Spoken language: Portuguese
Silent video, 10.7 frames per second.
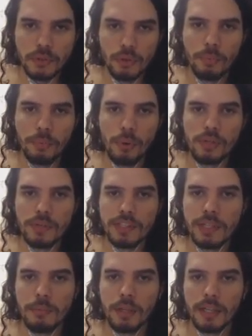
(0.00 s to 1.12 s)
Compose,
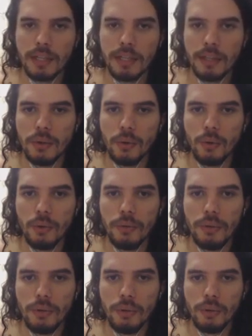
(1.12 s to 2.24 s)
você bota aqui
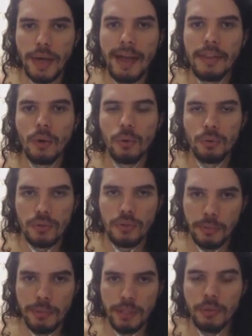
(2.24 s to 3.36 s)
o, o handle do seu
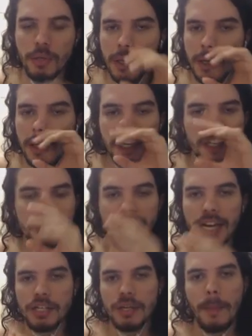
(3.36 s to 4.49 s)
amigo.
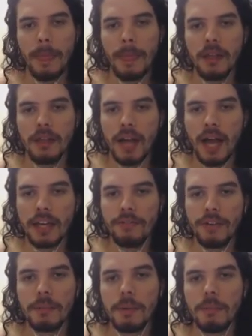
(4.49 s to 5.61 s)
Gente, aqui
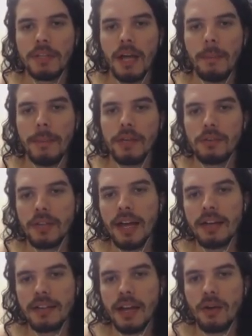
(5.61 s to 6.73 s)
fala para botar personagem